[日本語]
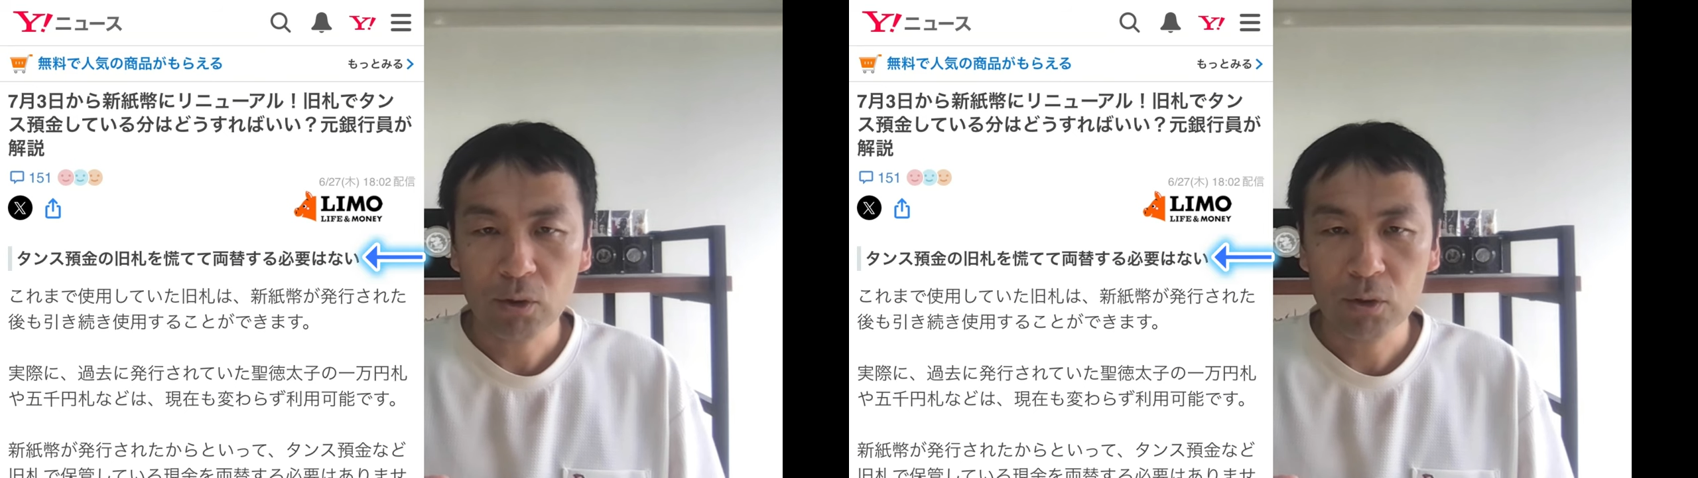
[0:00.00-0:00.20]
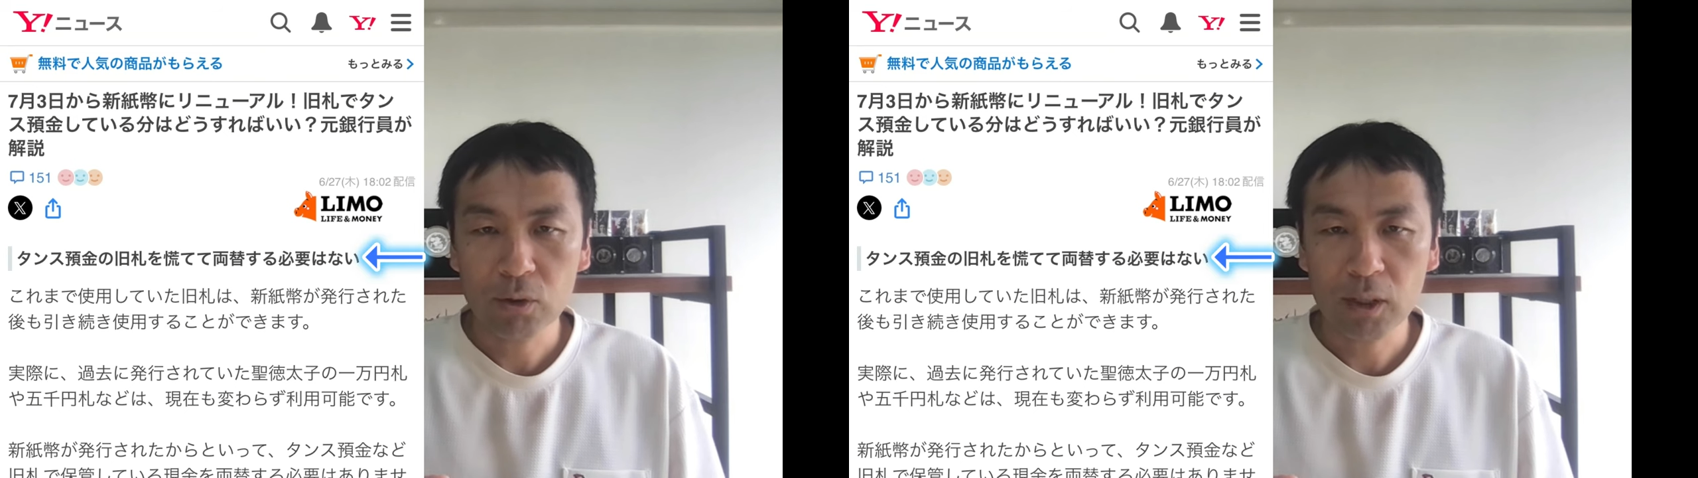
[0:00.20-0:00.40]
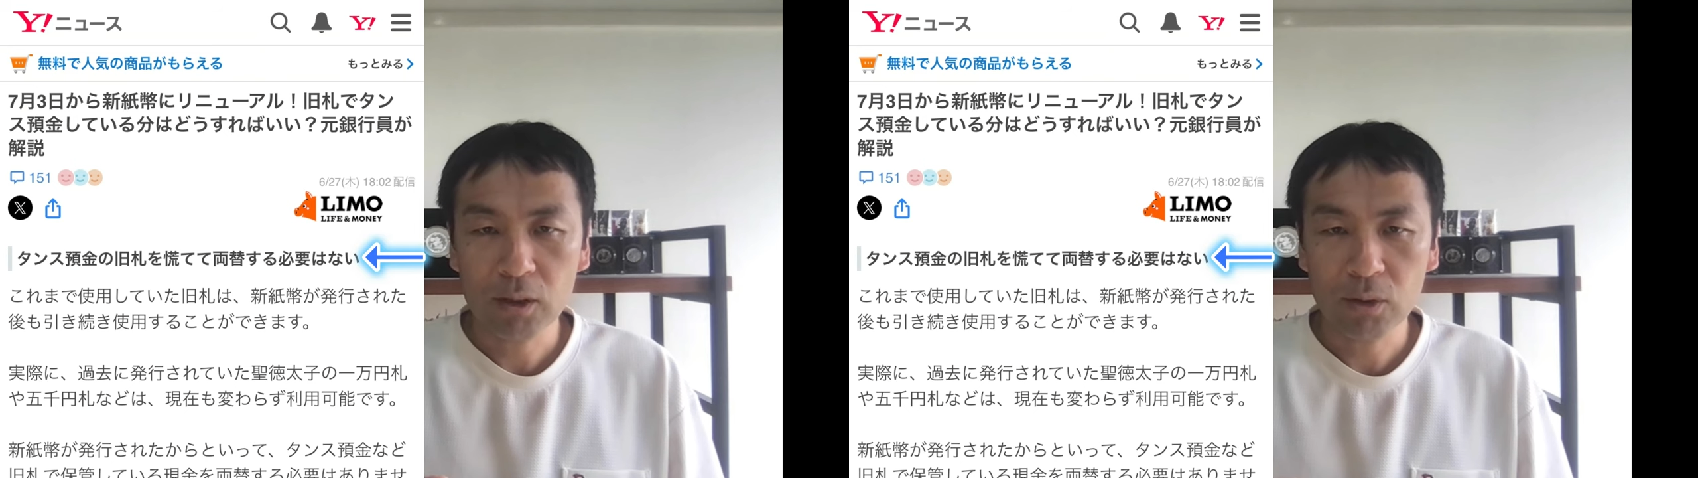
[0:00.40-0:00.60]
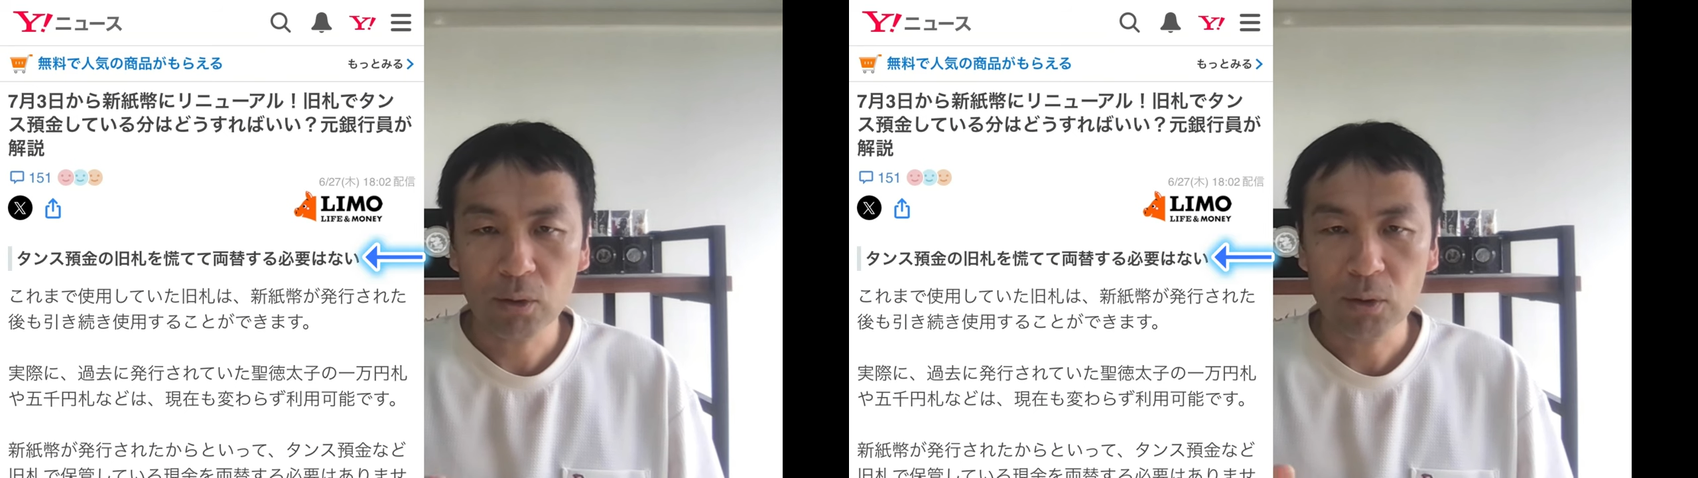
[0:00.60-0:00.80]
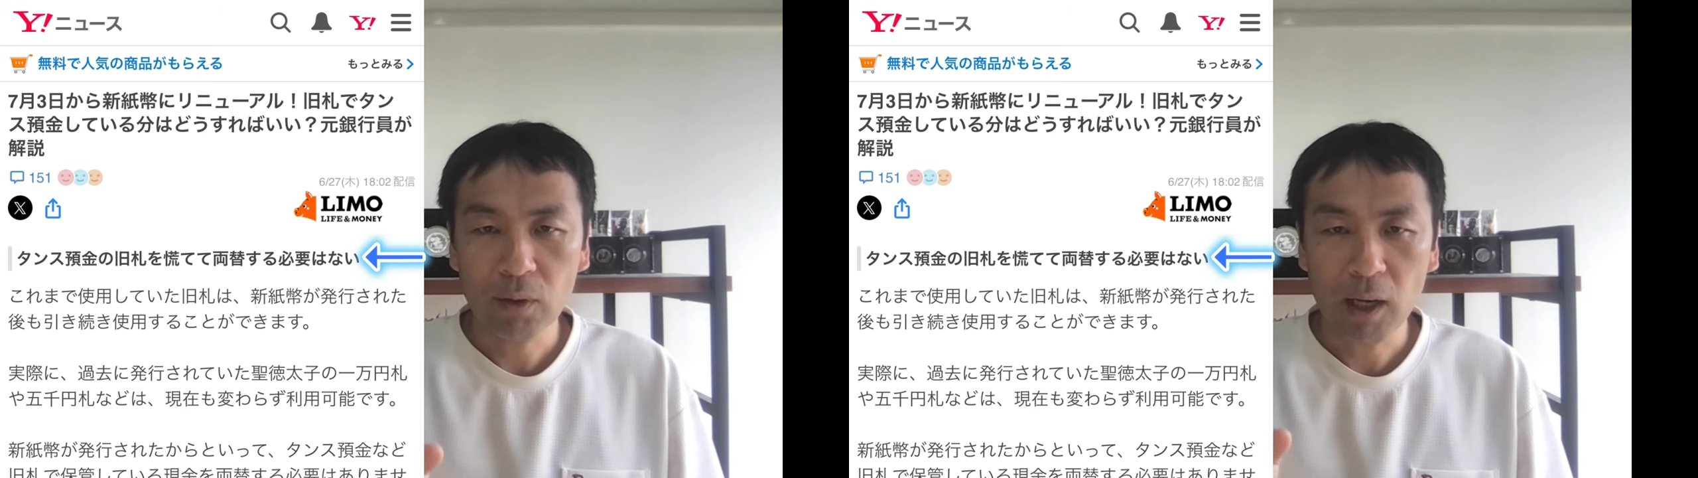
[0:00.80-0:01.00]
旧札
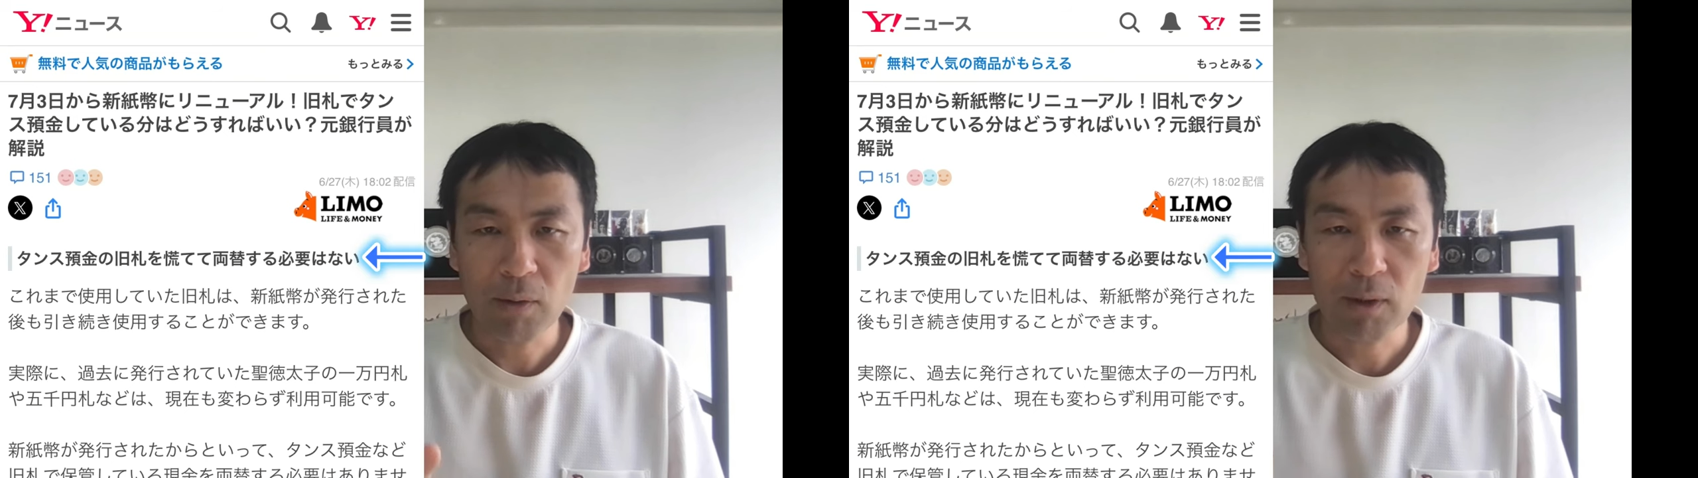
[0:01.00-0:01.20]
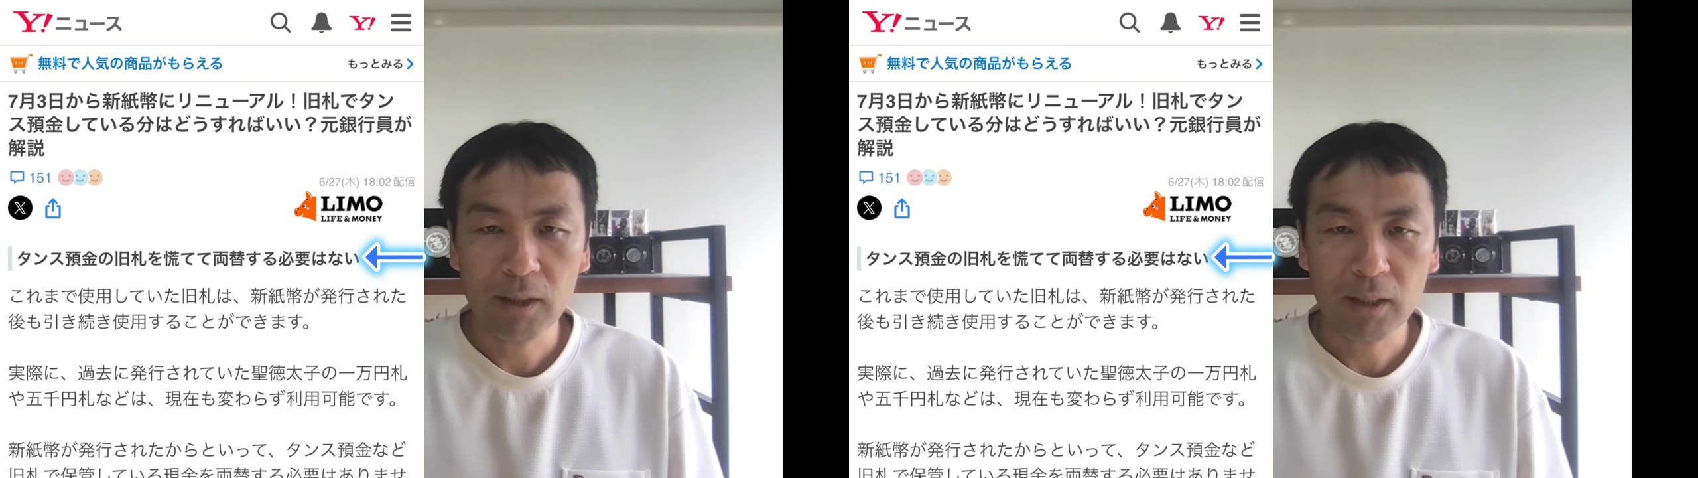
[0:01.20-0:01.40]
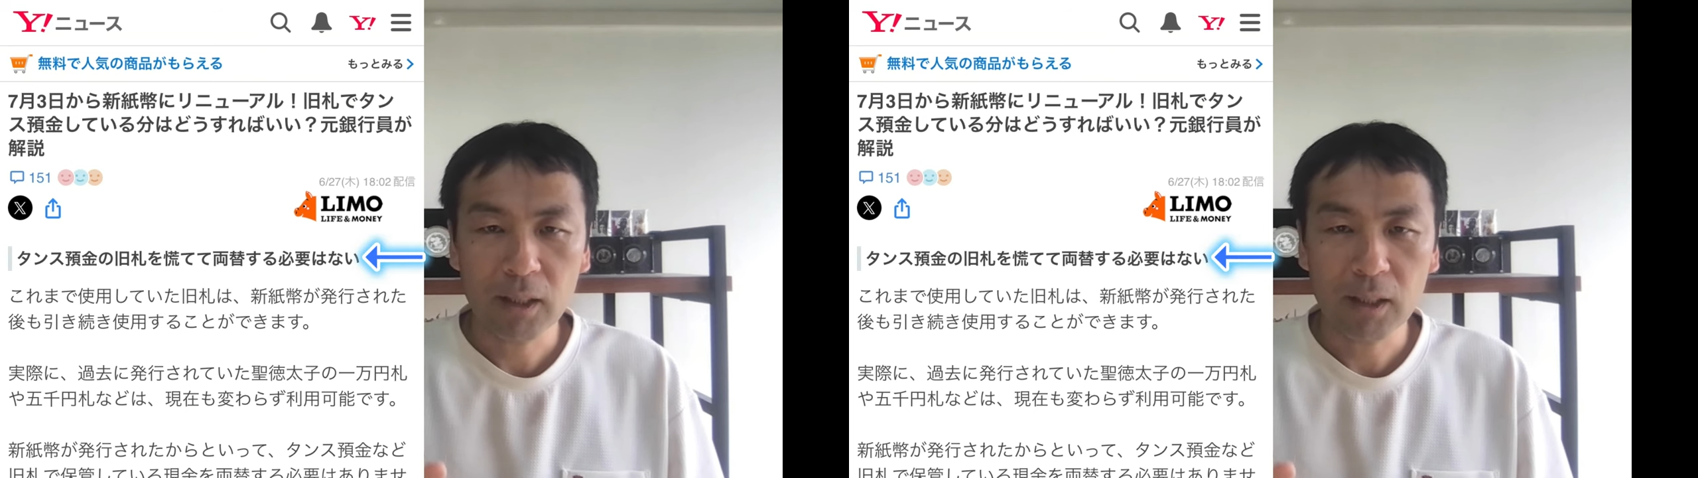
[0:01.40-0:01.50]
を慌て